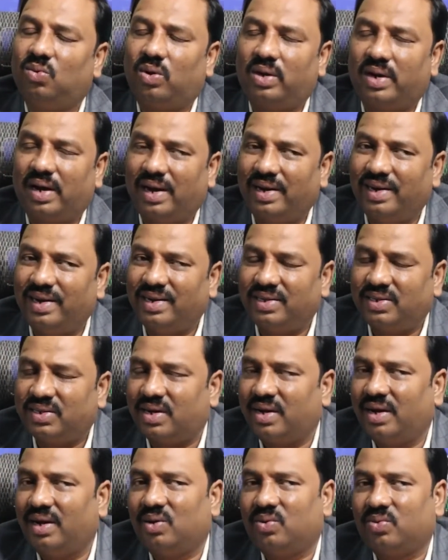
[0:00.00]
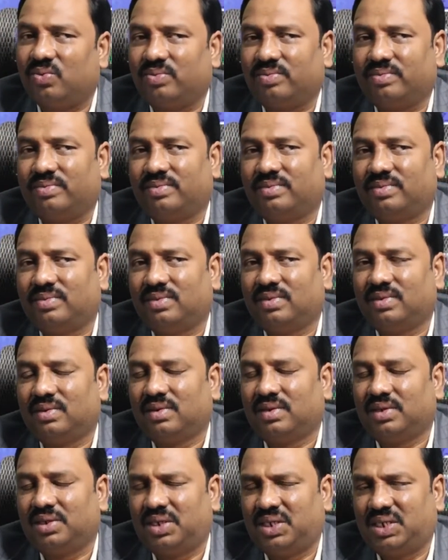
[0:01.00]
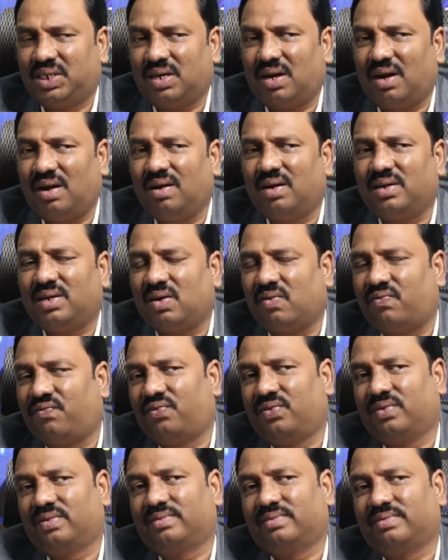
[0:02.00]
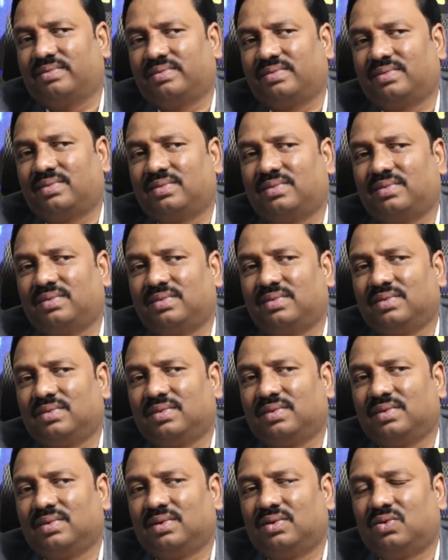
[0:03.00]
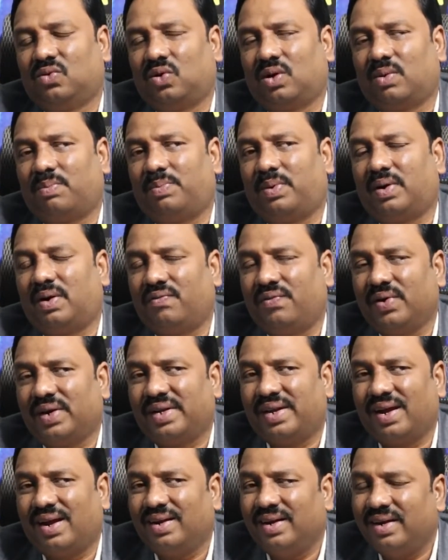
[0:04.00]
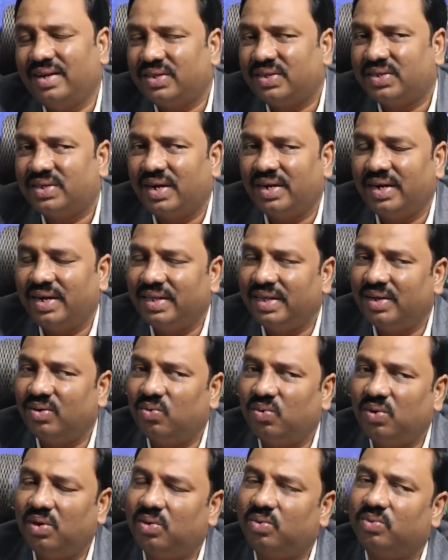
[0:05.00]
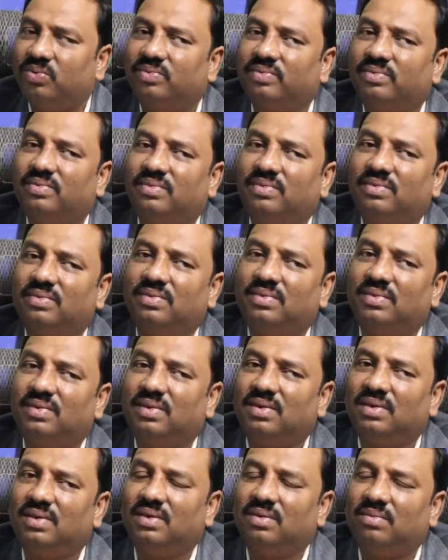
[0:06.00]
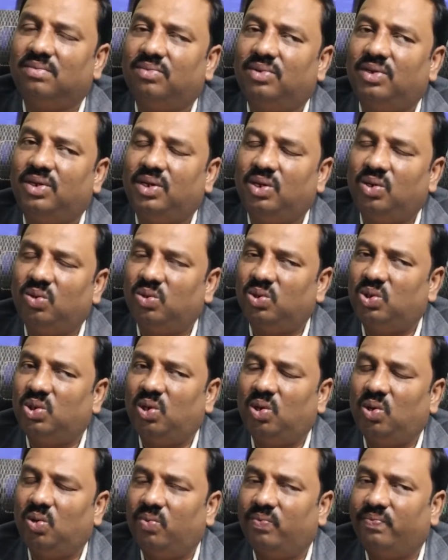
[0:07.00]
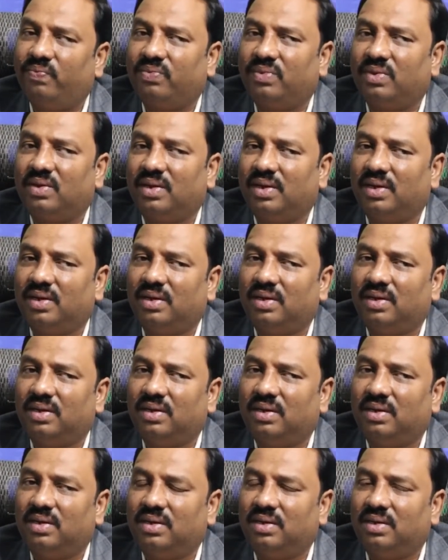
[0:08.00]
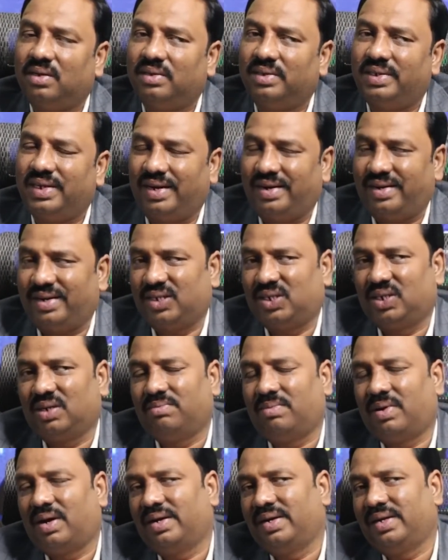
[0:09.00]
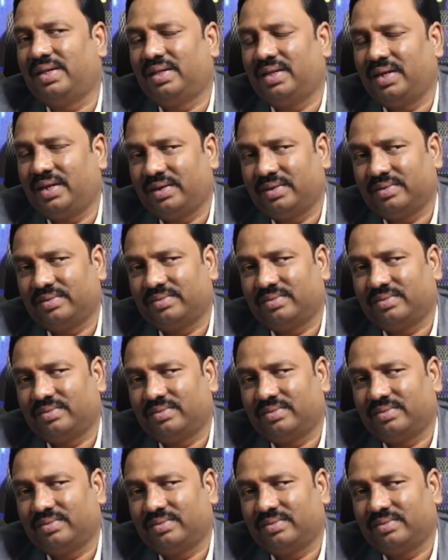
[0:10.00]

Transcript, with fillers: ఒక అనలిస్ట్ లేరు చాలా టఫ్ ఒక పర్ఫెక్ట్ అనలిస్ట్ అనేది ఉండరు ఈ రోజుల్లో జనరేషన్ మారింది